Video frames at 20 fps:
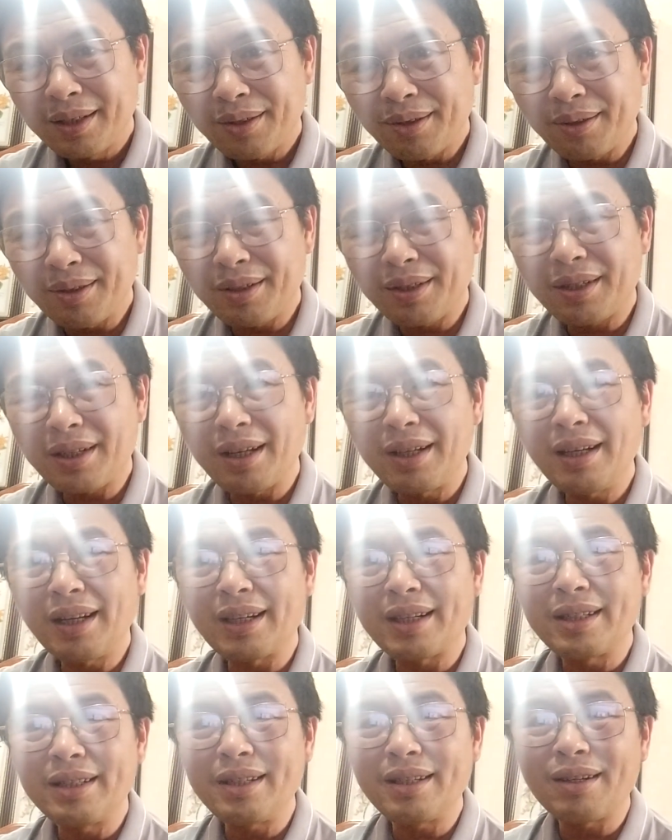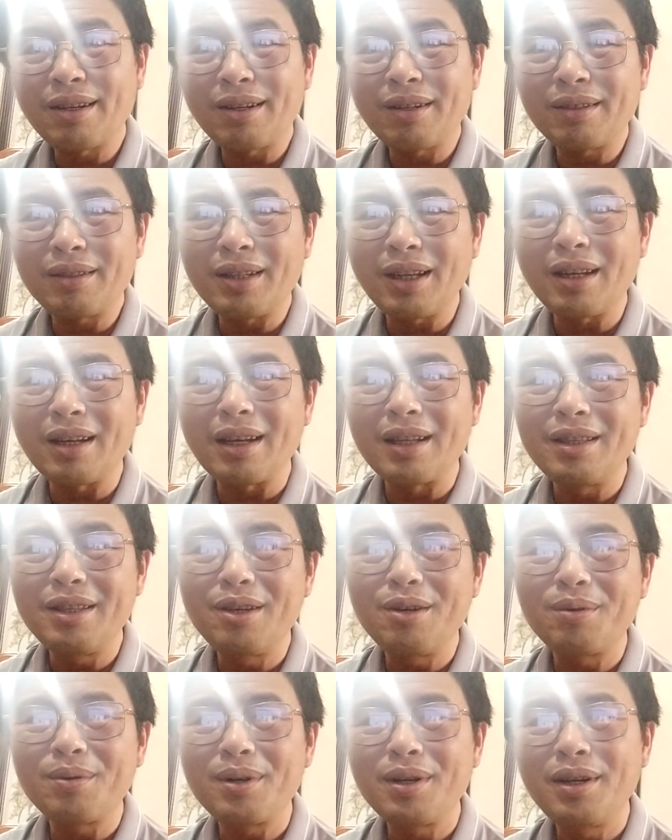tôi thấy là cái gì rất là
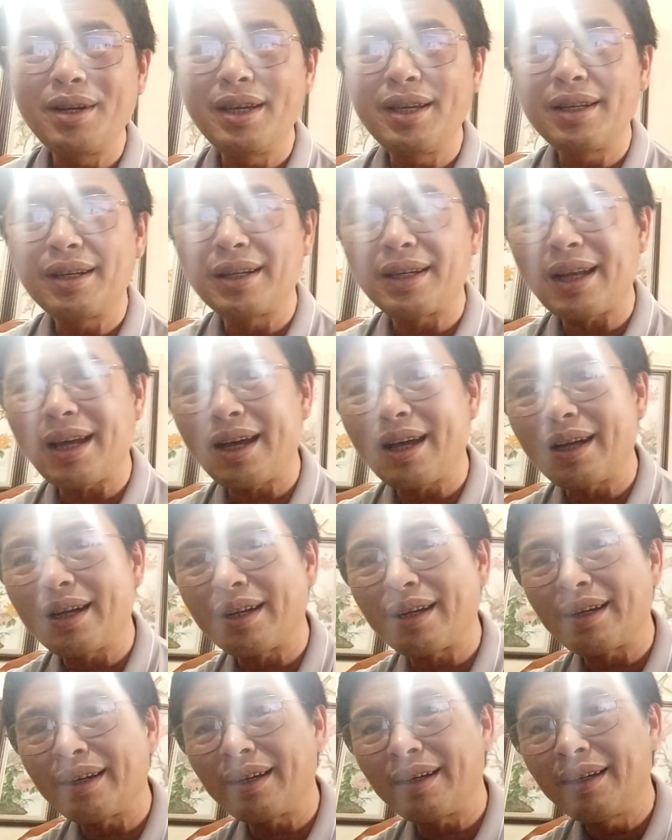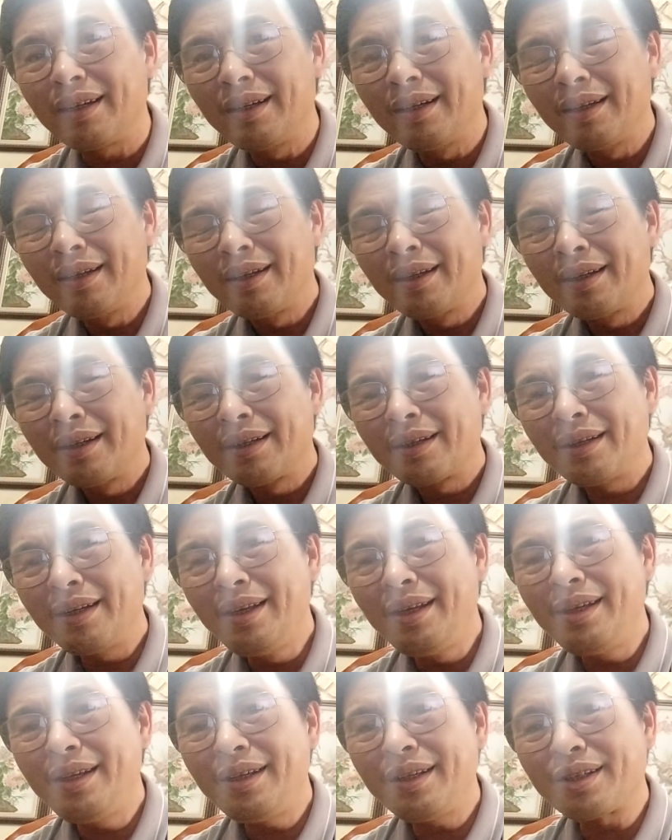nhiều người người ta
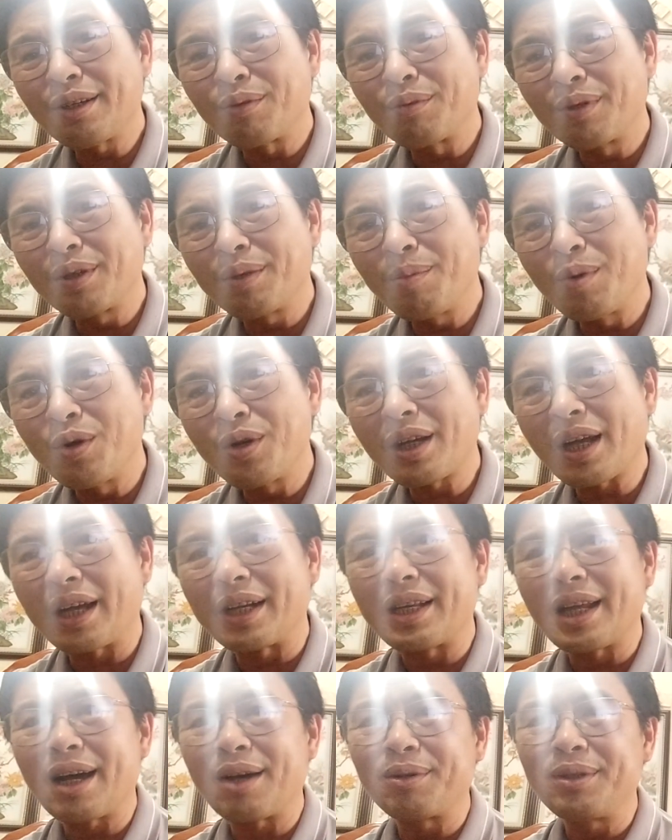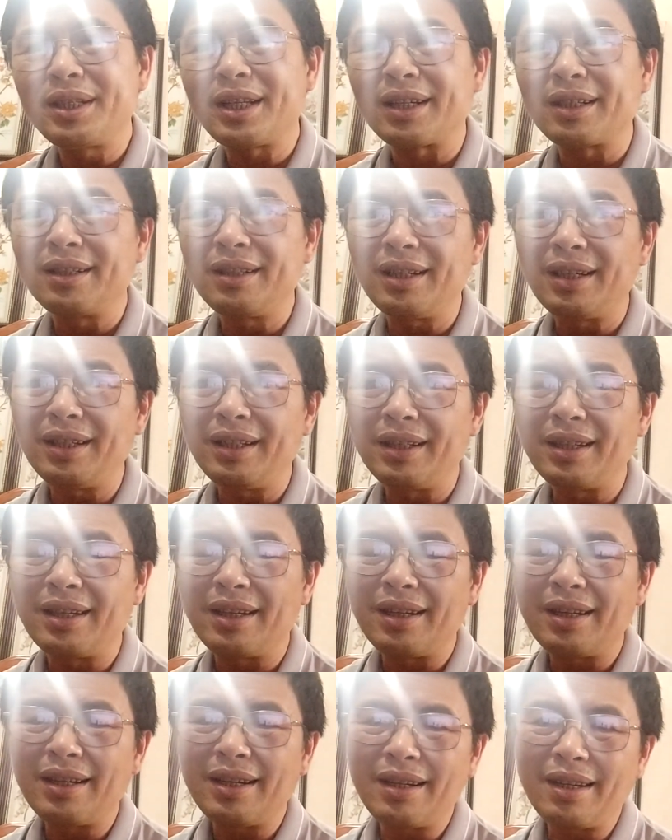đi trong cái bối cảnh nào đi chăng nữa ấy.
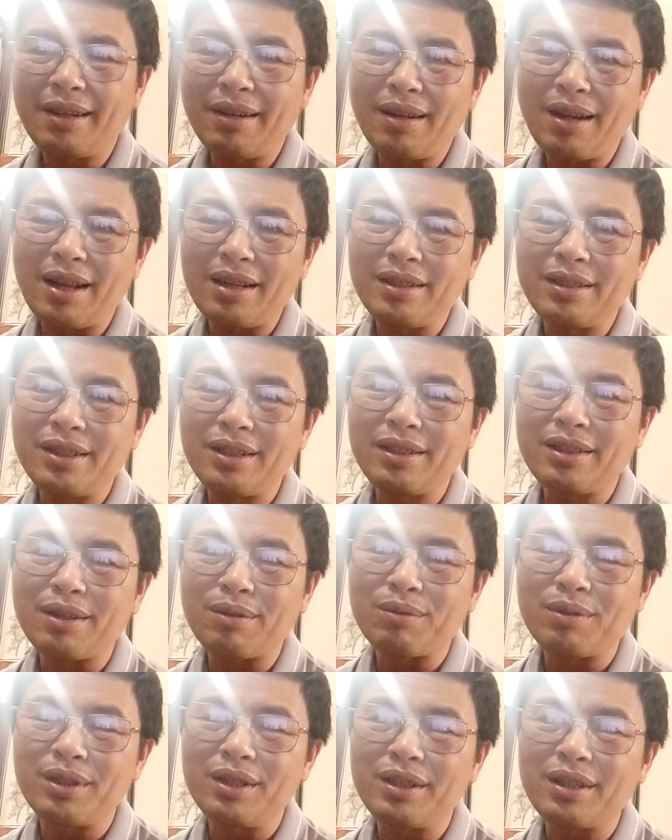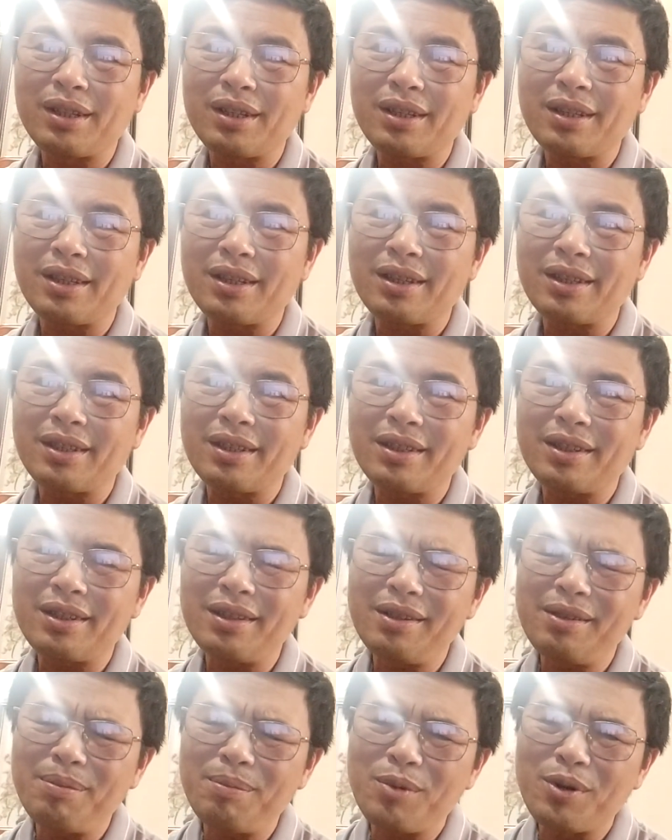À, trong cái, cái, cái, cái, cái,
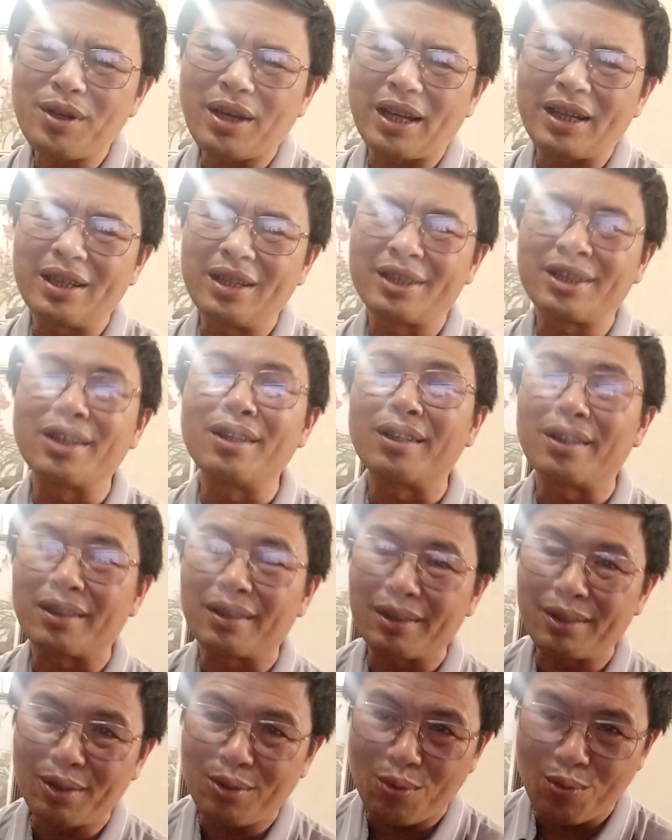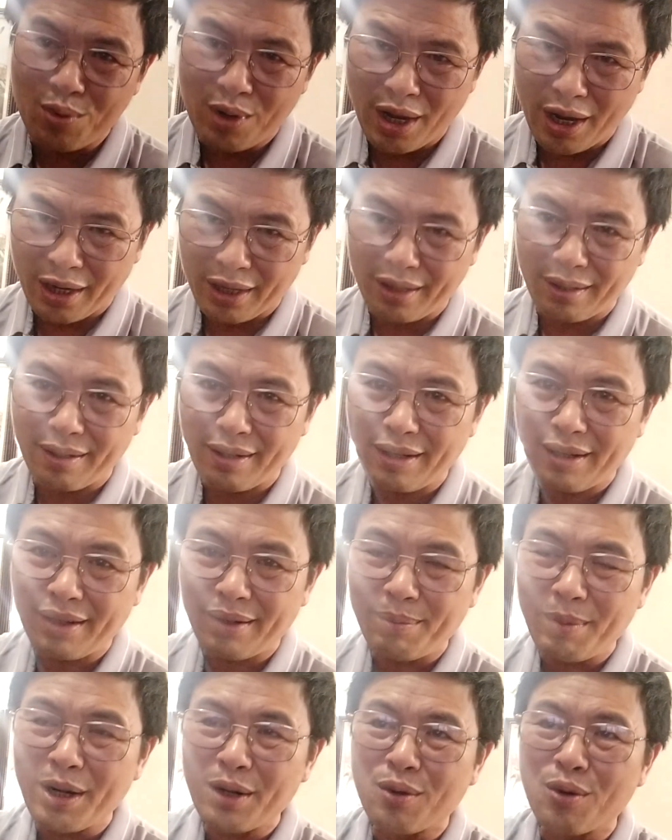cái bối cảnh lịch sử cụ thể từ
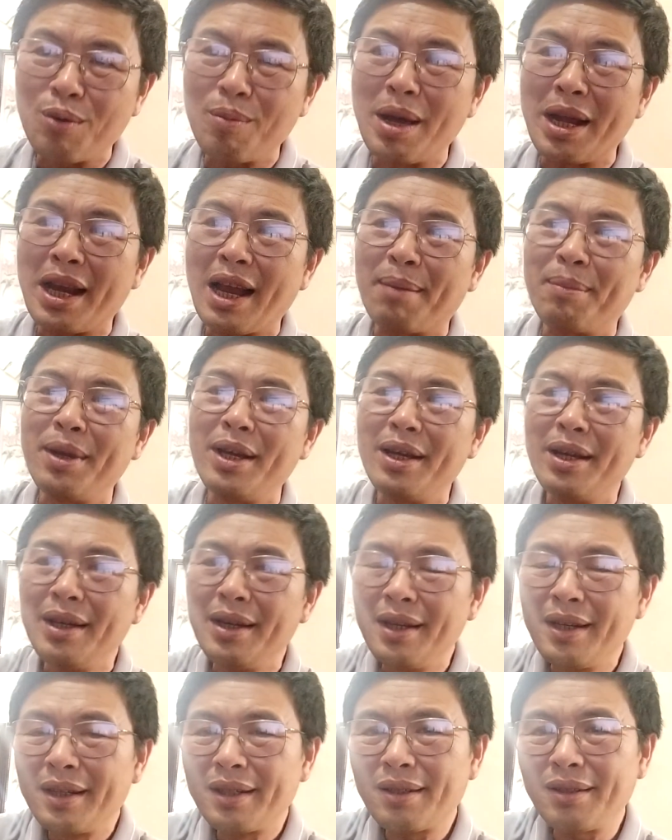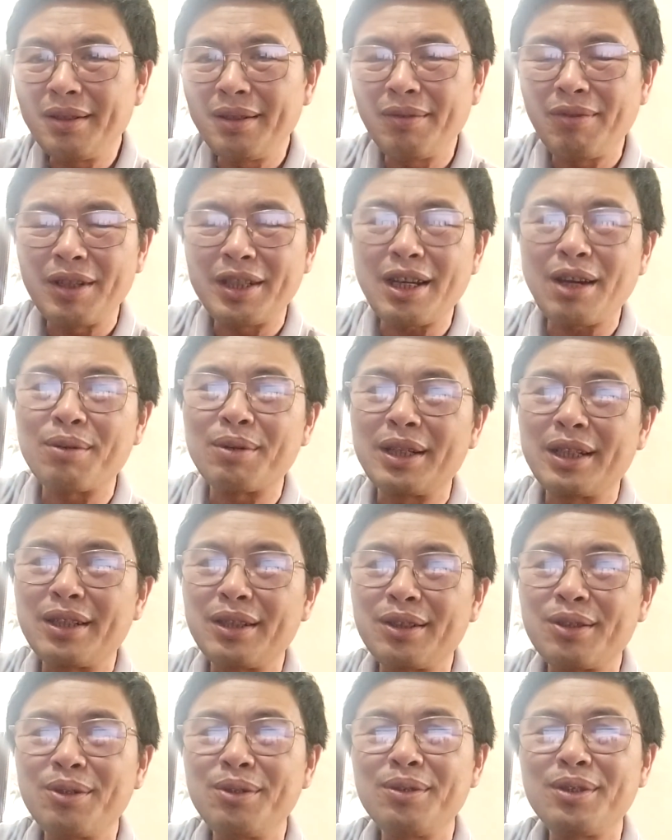biến cố 75 ấy tức về sau này
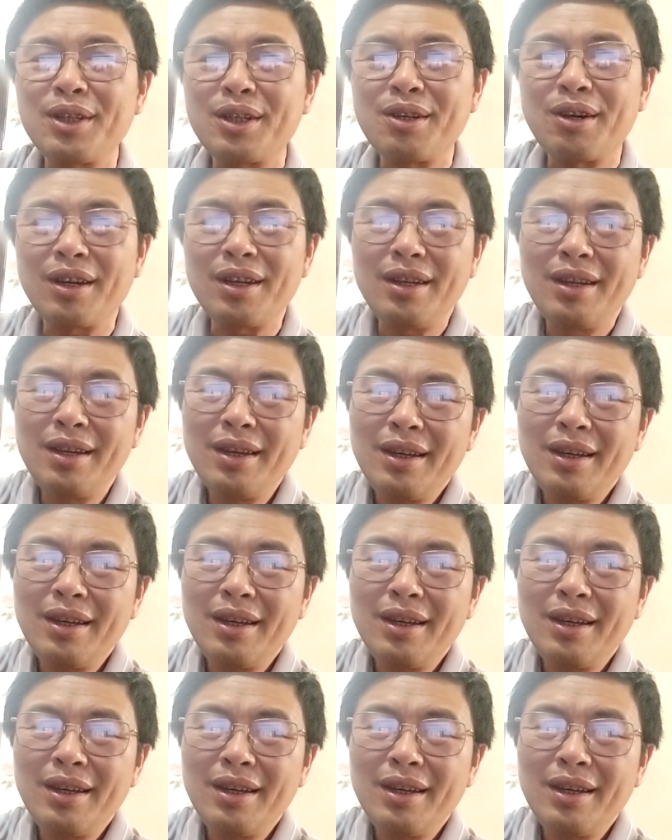thì tôi chưa nói